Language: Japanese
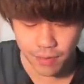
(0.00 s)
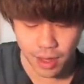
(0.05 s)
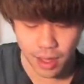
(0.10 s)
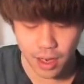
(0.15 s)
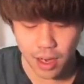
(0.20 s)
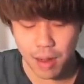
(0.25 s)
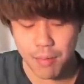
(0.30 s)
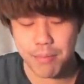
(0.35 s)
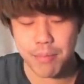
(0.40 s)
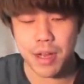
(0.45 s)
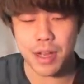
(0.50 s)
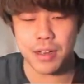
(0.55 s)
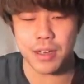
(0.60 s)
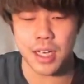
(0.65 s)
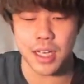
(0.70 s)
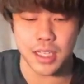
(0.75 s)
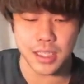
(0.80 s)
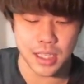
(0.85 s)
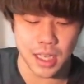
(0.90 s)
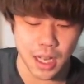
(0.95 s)
で、ランバーぐ
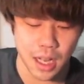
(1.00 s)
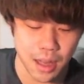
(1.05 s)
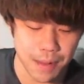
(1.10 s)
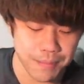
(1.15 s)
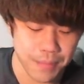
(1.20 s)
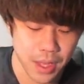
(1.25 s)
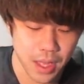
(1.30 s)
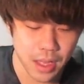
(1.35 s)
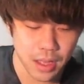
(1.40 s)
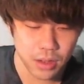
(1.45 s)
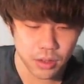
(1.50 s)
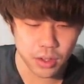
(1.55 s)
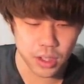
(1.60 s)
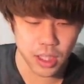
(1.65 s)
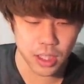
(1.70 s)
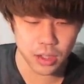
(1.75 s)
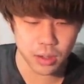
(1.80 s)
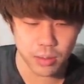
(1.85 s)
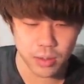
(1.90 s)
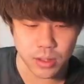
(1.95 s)
らいじゃ受け
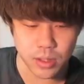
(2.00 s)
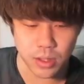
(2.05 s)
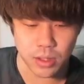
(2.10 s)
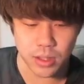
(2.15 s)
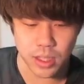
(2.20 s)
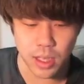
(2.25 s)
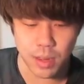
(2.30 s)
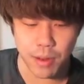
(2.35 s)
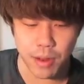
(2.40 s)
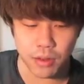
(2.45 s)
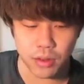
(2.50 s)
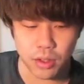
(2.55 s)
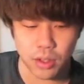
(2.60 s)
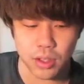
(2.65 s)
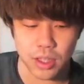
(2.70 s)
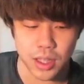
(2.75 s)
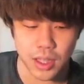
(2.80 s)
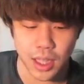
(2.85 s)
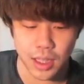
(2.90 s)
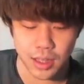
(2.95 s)
ないと思うんですよ。で、今ウッド
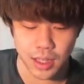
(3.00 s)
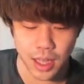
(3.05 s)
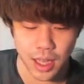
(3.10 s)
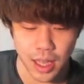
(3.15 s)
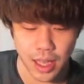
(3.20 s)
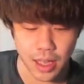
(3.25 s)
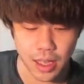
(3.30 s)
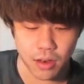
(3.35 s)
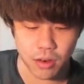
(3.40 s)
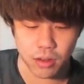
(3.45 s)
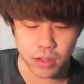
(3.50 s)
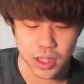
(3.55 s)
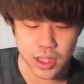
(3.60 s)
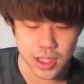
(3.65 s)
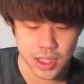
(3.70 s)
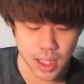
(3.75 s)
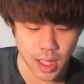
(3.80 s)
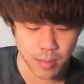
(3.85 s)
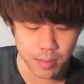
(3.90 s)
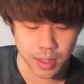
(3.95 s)
切ったんで、ここで
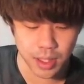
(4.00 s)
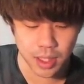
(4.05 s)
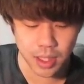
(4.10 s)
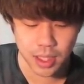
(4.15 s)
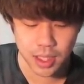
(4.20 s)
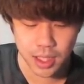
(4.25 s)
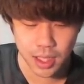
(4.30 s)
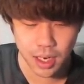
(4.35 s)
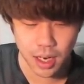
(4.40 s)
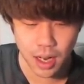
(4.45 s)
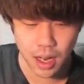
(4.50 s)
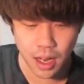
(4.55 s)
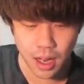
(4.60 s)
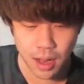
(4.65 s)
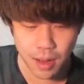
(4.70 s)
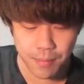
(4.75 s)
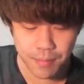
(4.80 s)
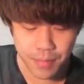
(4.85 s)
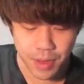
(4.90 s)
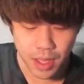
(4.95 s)
スケアミ出てきた
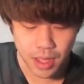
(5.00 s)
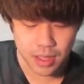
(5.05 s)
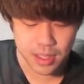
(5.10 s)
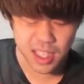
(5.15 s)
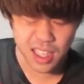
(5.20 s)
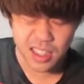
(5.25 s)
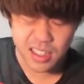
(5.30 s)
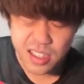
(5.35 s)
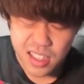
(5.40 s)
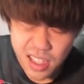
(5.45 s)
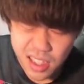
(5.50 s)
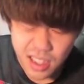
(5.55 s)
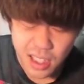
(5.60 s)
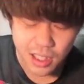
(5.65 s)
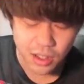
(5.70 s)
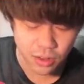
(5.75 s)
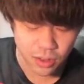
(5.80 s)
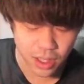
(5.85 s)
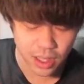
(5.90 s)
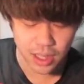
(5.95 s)
ら、全然出
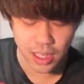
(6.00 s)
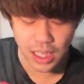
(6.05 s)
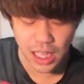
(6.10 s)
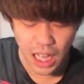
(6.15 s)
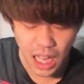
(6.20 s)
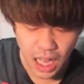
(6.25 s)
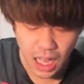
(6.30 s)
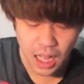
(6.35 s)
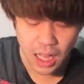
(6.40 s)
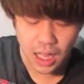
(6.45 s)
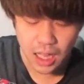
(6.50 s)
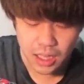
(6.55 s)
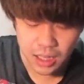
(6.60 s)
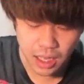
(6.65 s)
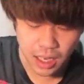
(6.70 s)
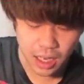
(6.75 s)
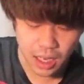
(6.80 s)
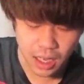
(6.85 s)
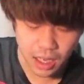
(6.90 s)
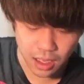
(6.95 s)
てこねえんだな。
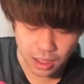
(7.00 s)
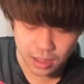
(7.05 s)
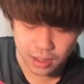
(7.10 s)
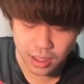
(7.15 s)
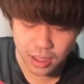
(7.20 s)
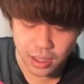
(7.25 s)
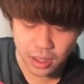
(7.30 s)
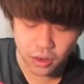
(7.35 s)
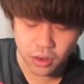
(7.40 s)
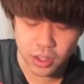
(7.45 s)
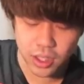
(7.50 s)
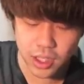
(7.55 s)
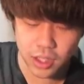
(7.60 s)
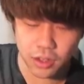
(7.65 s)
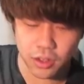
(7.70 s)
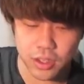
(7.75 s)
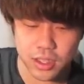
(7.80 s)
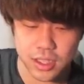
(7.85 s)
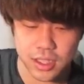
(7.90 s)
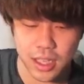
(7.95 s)
なんか、出てこい出て
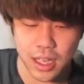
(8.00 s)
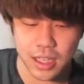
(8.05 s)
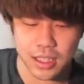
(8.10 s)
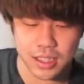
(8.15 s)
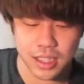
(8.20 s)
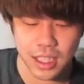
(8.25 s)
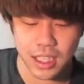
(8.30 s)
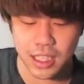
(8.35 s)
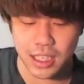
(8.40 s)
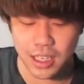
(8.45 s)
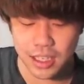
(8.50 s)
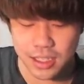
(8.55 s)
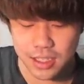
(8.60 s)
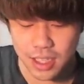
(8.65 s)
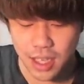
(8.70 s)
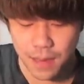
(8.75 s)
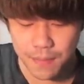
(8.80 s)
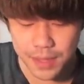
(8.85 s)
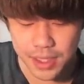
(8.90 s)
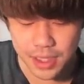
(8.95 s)
こいっつって、さっきから
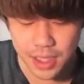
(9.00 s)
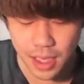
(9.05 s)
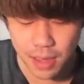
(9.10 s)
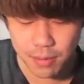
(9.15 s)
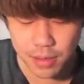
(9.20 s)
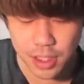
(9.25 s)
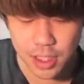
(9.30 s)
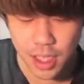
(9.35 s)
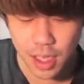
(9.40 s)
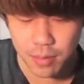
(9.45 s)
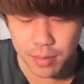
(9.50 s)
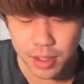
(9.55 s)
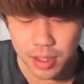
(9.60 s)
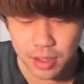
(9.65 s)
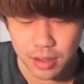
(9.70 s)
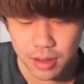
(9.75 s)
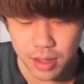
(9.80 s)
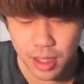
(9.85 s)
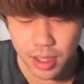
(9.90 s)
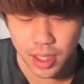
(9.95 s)
スキャミスキャミスキャミ
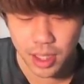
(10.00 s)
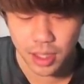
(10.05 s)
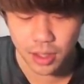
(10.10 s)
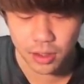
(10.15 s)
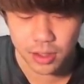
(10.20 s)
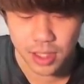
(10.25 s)
言ってんだけど、